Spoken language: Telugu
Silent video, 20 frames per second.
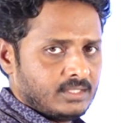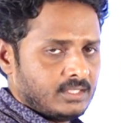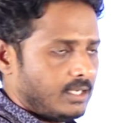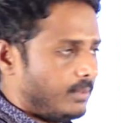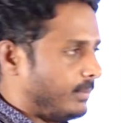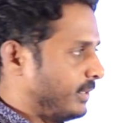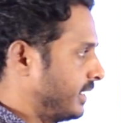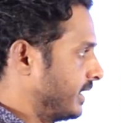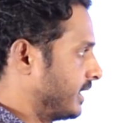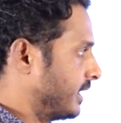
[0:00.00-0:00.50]

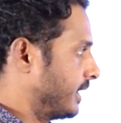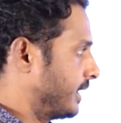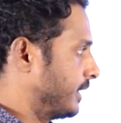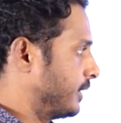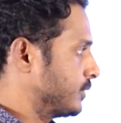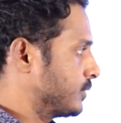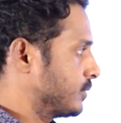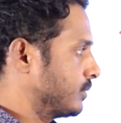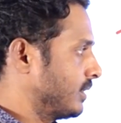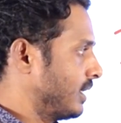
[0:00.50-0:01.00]
కాబట్టి ఇక్కడ
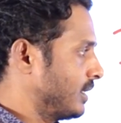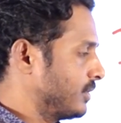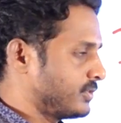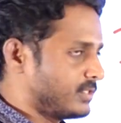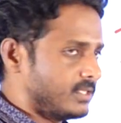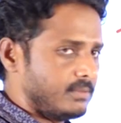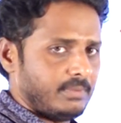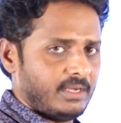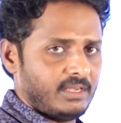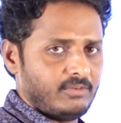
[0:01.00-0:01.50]
రెండు సున్నాలు
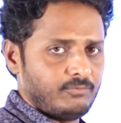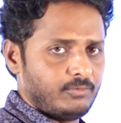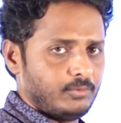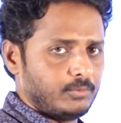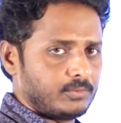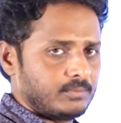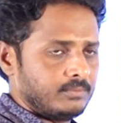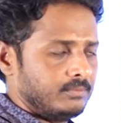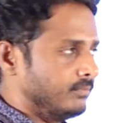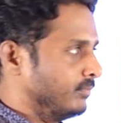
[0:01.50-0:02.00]
వస్తే బై
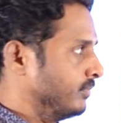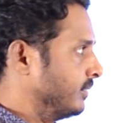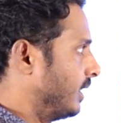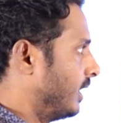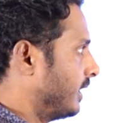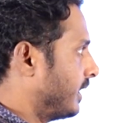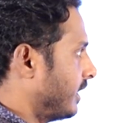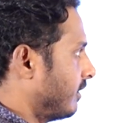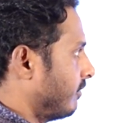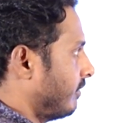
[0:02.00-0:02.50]
ఫోర్
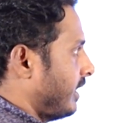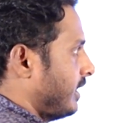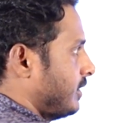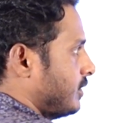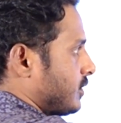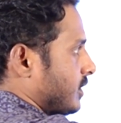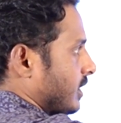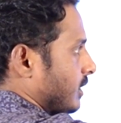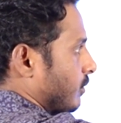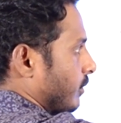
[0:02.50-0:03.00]
అంటే ఇరవై
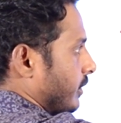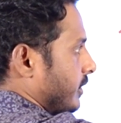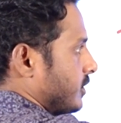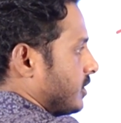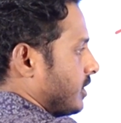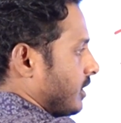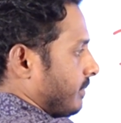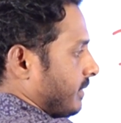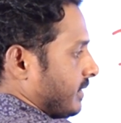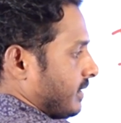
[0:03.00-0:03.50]
ఐదు చే
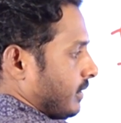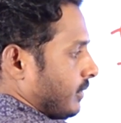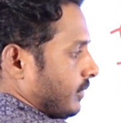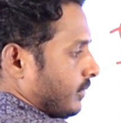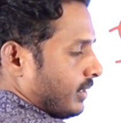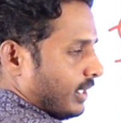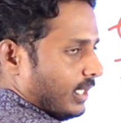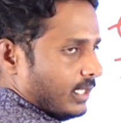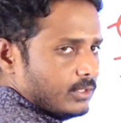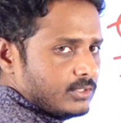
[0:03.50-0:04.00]
గుణించే బదులు
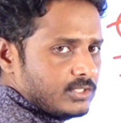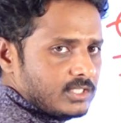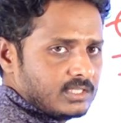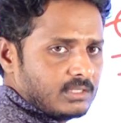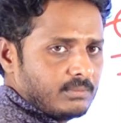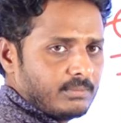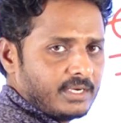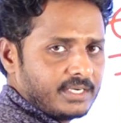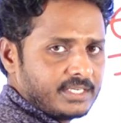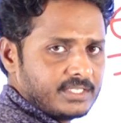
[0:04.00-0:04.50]
నాలుగు
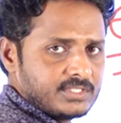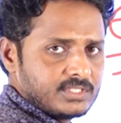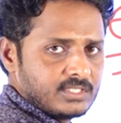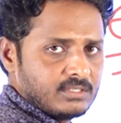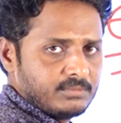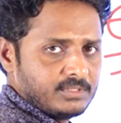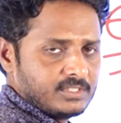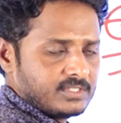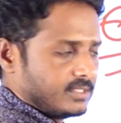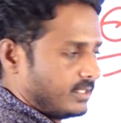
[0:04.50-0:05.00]
చేత
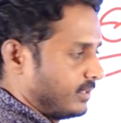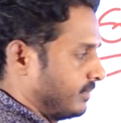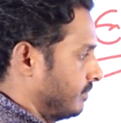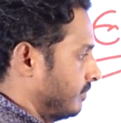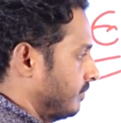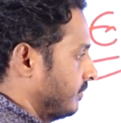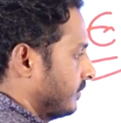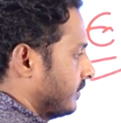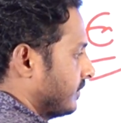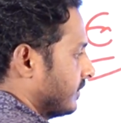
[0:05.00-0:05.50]
భాగించడం ఈజీ
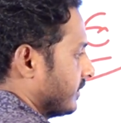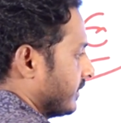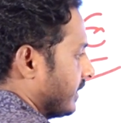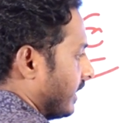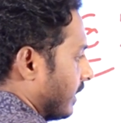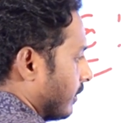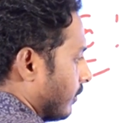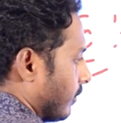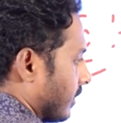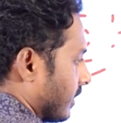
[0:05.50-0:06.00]

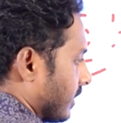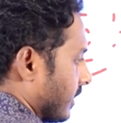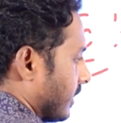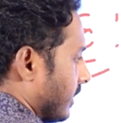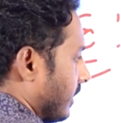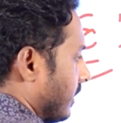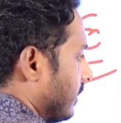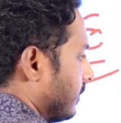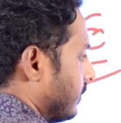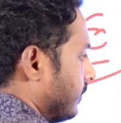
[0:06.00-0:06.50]
నాలుగు ఒకట్ల
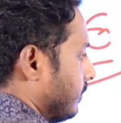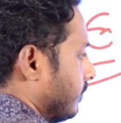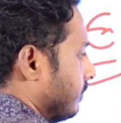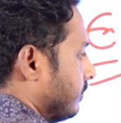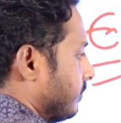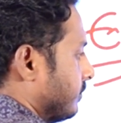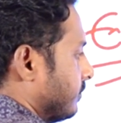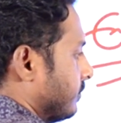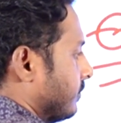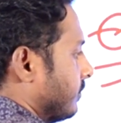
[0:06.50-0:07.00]
నాలుగు
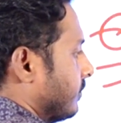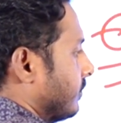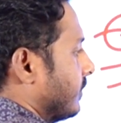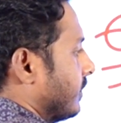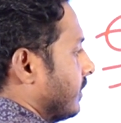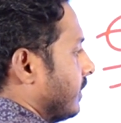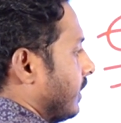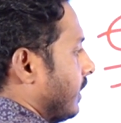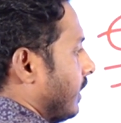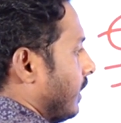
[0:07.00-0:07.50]

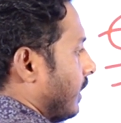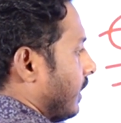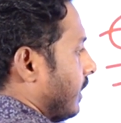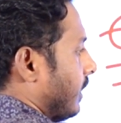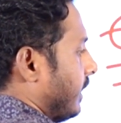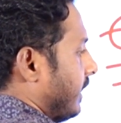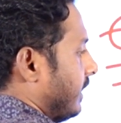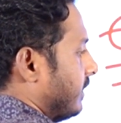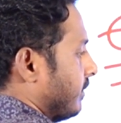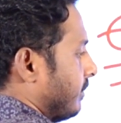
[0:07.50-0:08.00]

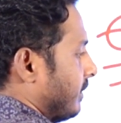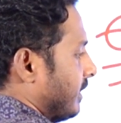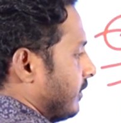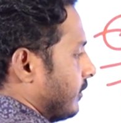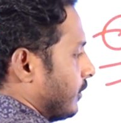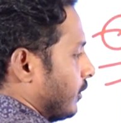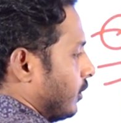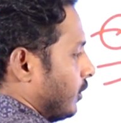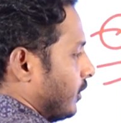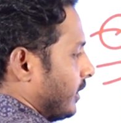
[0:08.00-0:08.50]
ఇంత
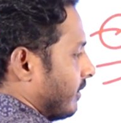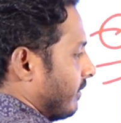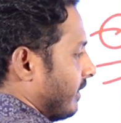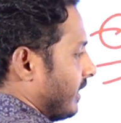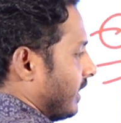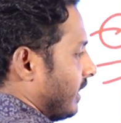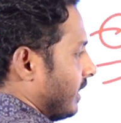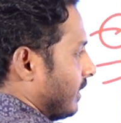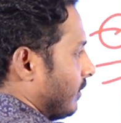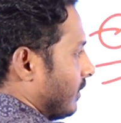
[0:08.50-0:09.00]
మిగిలింది రెండు ఇరవై
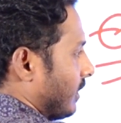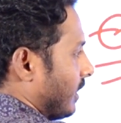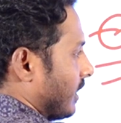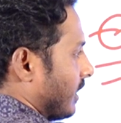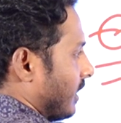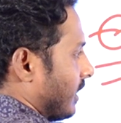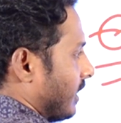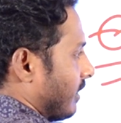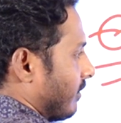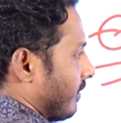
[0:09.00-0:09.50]
నాలుగు
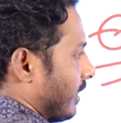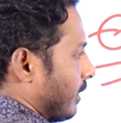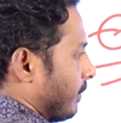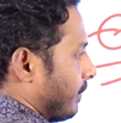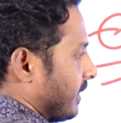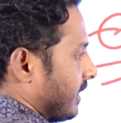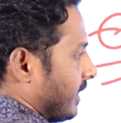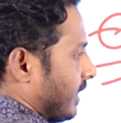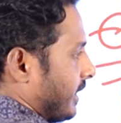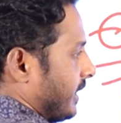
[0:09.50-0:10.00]
నాలుగు ఆరు ఇరవై నాలుగు
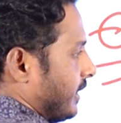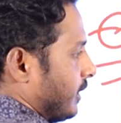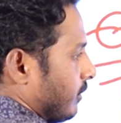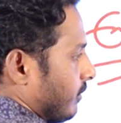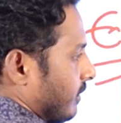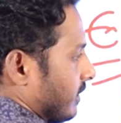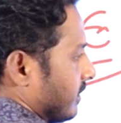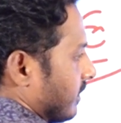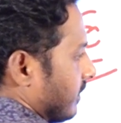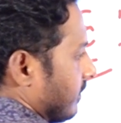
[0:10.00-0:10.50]
పదహారు ఇంటూ
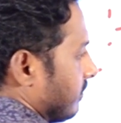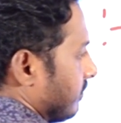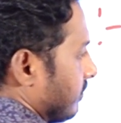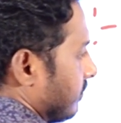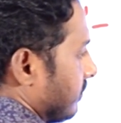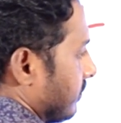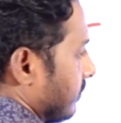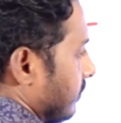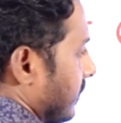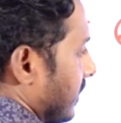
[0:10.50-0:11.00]
వంద
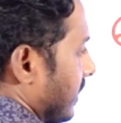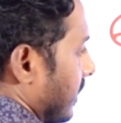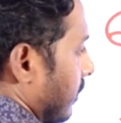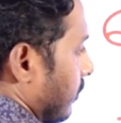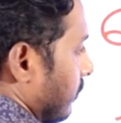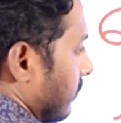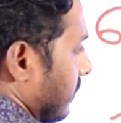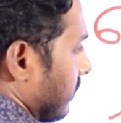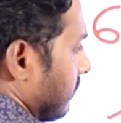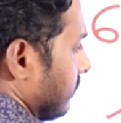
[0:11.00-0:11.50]

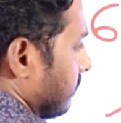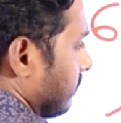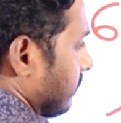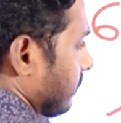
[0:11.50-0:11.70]
పదహారు వందలు